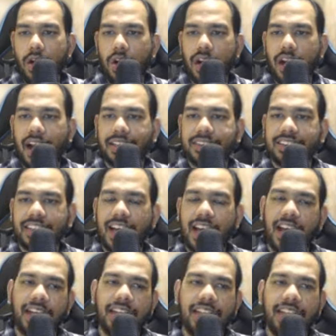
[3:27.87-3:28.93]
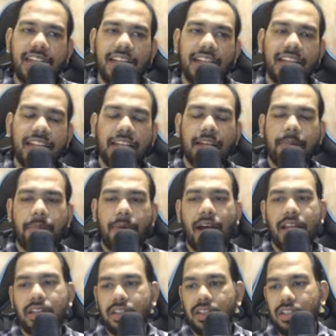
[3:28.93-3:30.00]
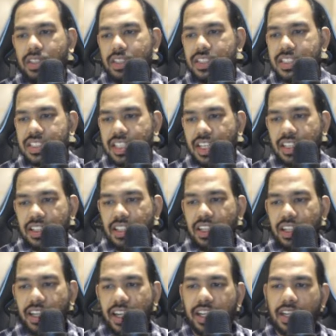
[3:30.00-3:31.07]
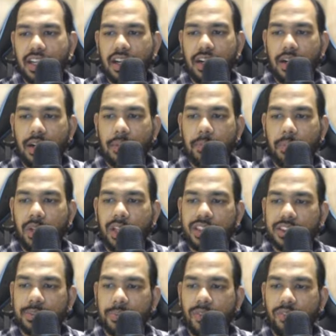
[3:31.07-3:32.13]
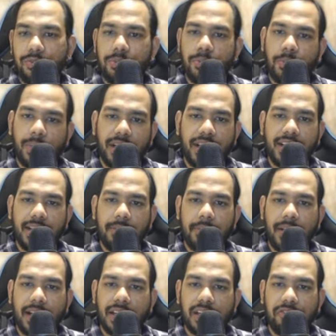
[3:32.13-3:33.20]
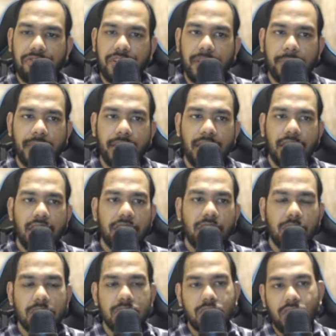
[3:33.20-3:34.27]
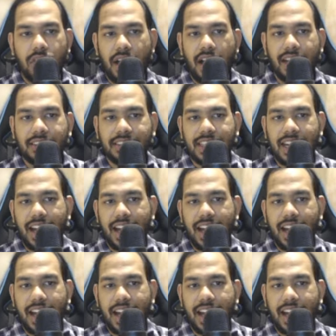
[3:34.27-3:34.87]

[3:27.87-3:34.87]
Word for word: और आज का हाई निकलने के बाद इसके अंदर एक बुलिश मूव बनेगी बैंक निफ्टी में तो दोस्तों आज का